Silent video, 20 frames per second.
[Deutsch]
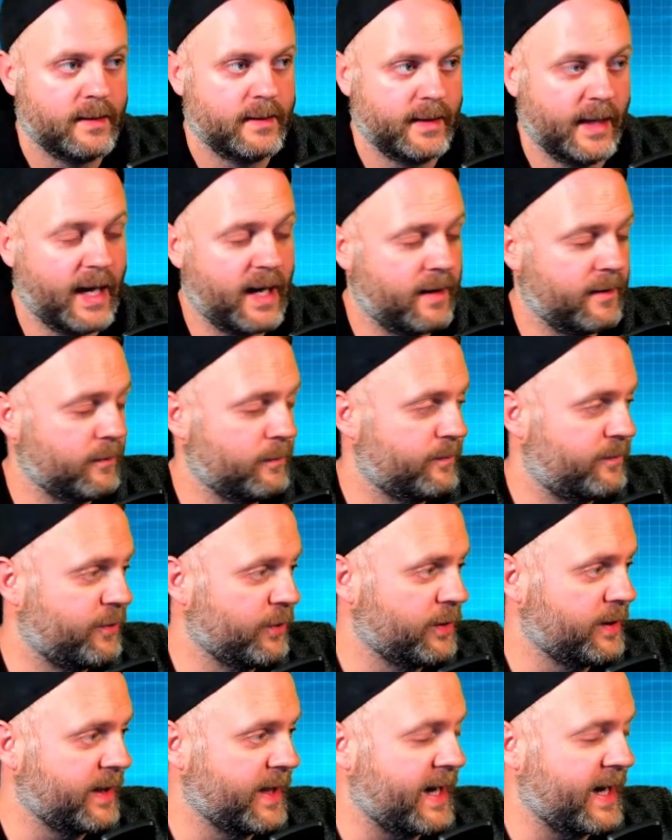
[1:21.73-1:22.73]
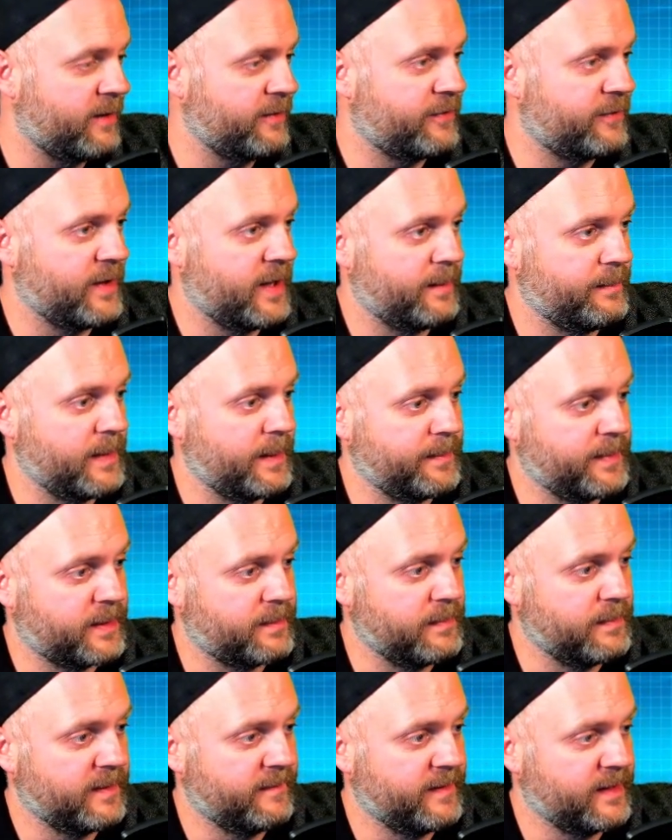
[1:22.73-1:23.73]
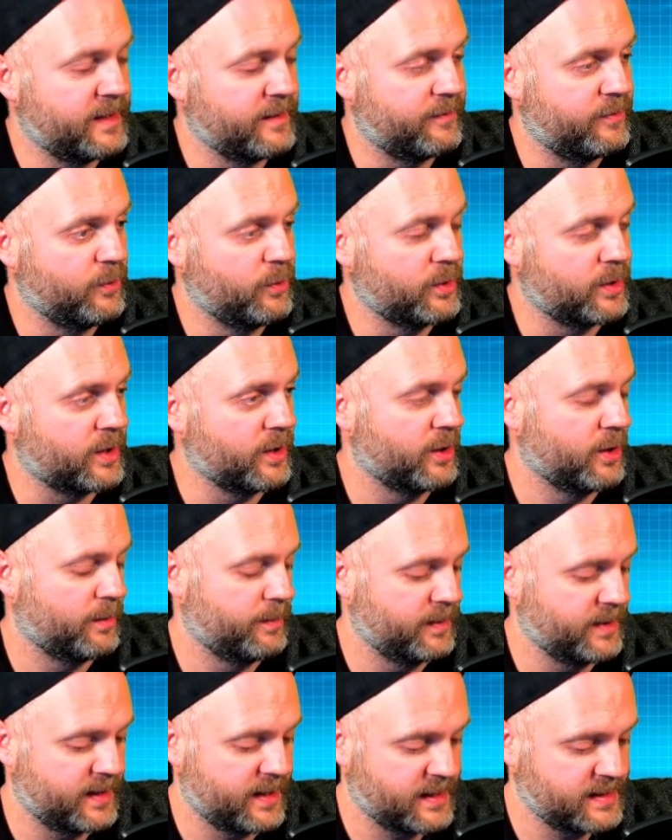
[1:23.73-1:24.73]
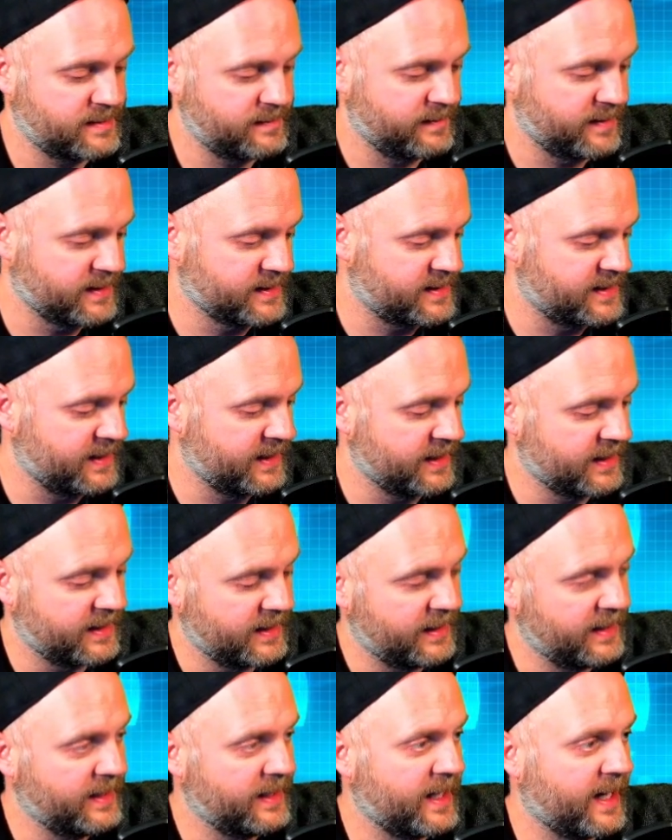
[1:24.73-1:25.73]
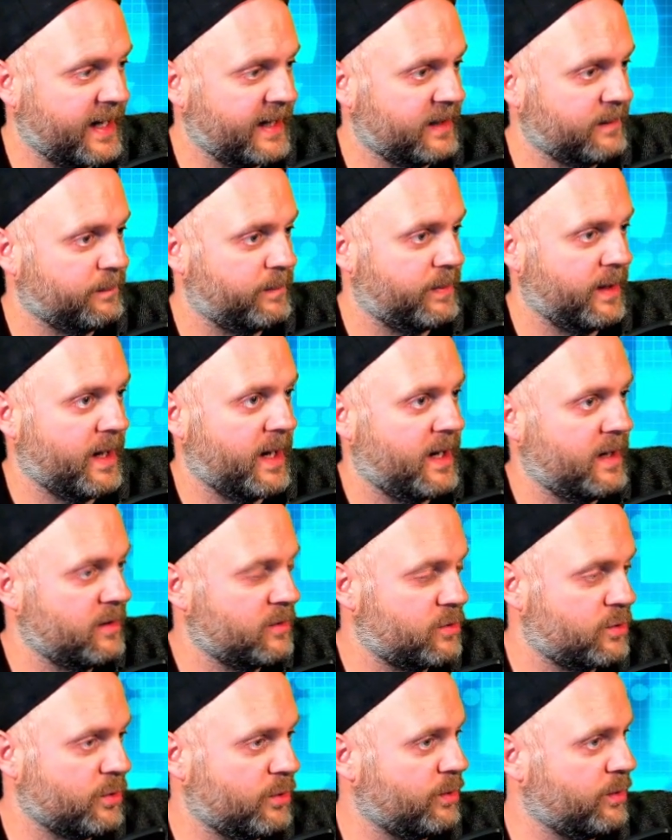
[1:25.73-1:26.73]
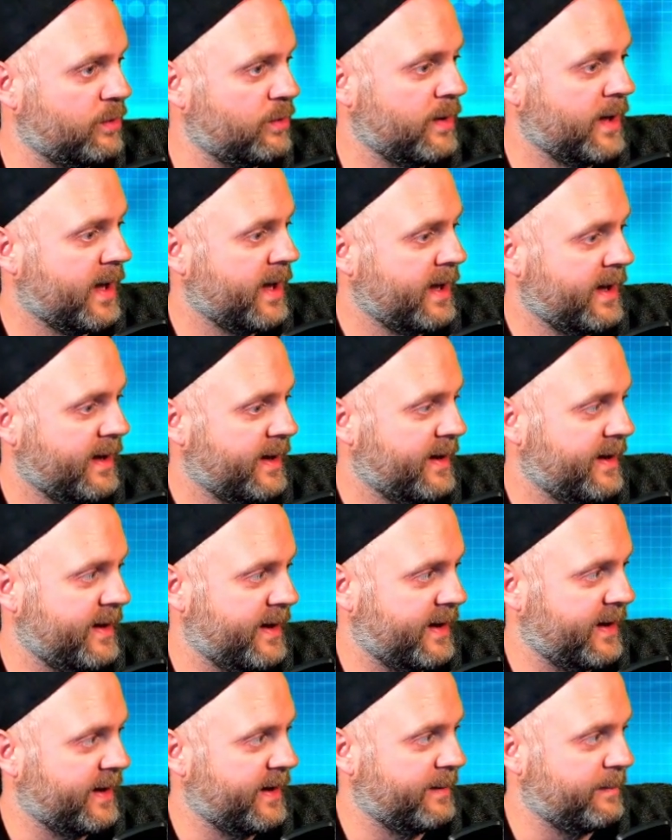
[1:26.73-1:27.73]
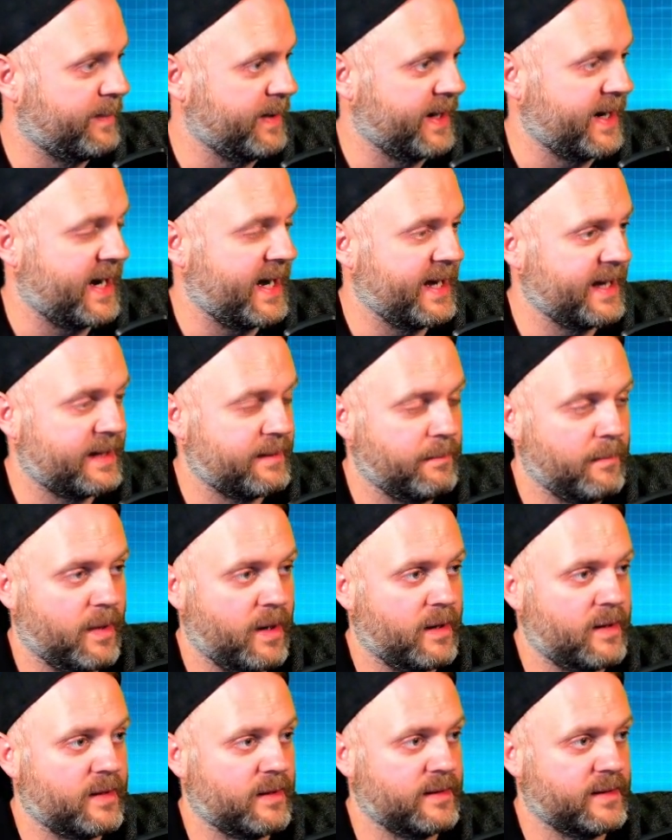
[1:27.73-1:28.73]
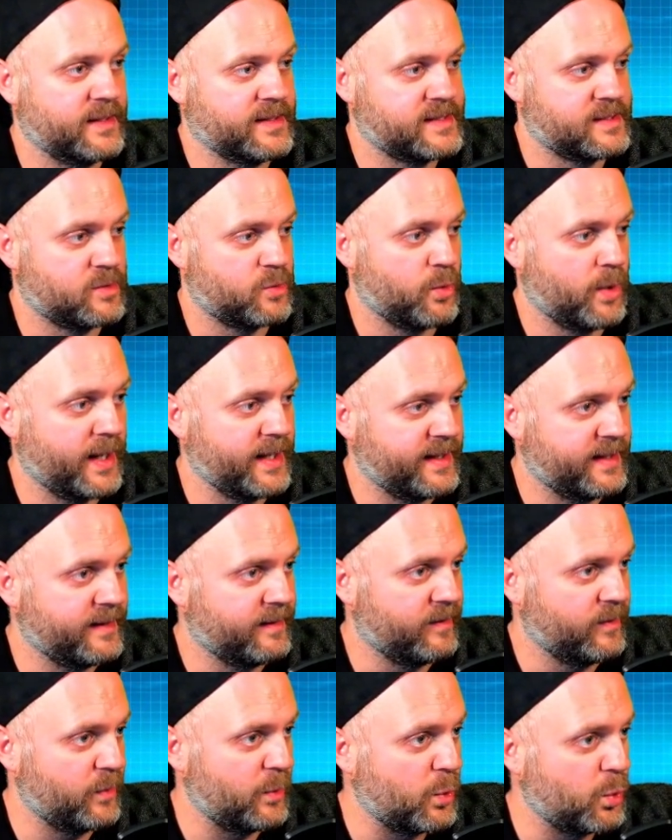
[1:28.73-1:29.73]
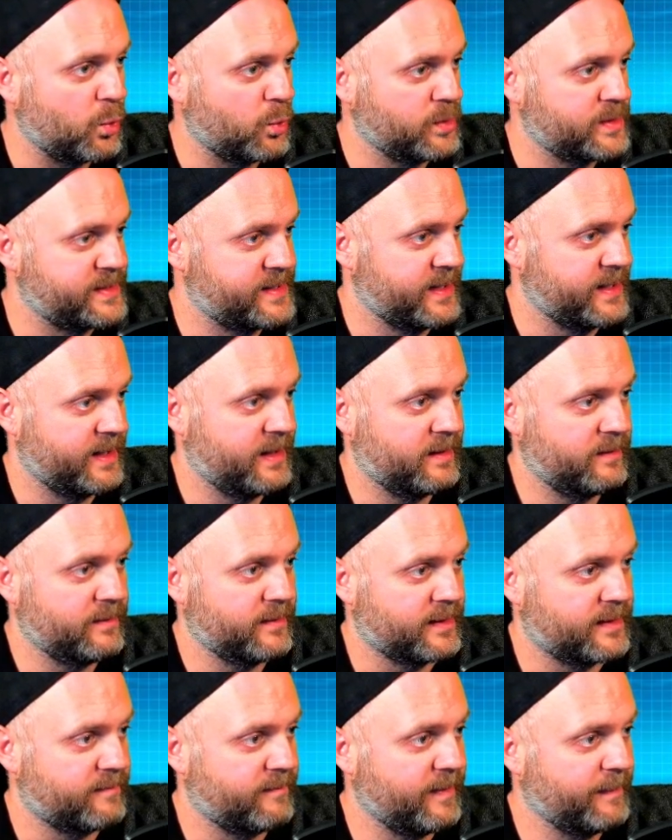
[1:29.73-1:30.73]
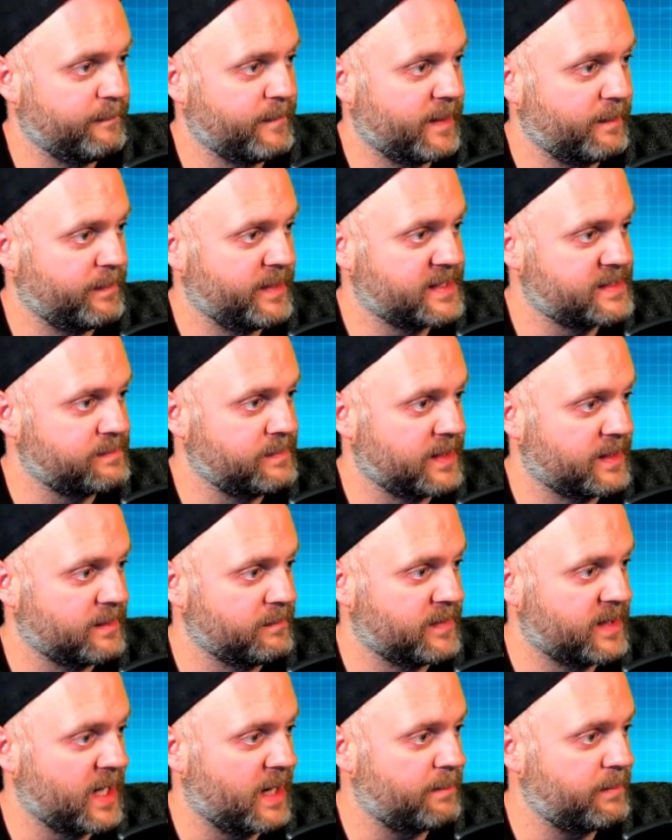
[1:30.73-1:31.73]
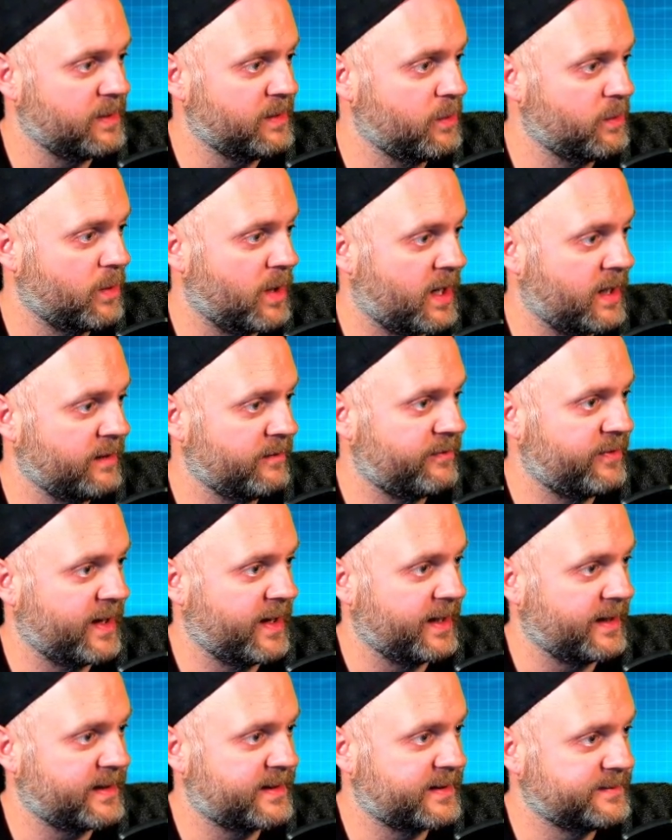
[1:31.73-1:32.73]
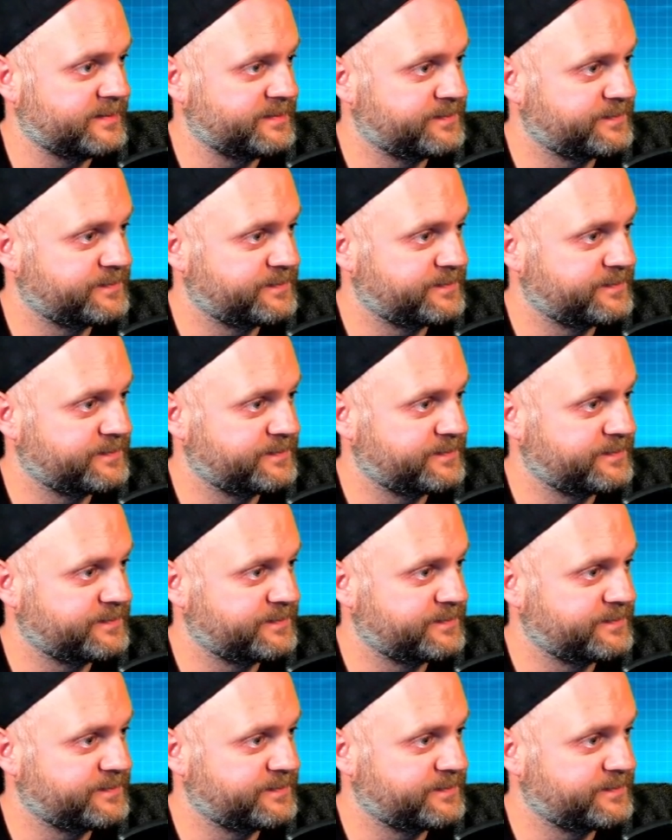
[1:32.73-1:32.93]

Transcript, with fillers: Ja, und für die Aufnahme habe ich mir wieder vorgenommen, dass wir das hier in einem Blanko äh, machen des Trading Use. Ja. Und wenn man jetzt mit dem W anfängt,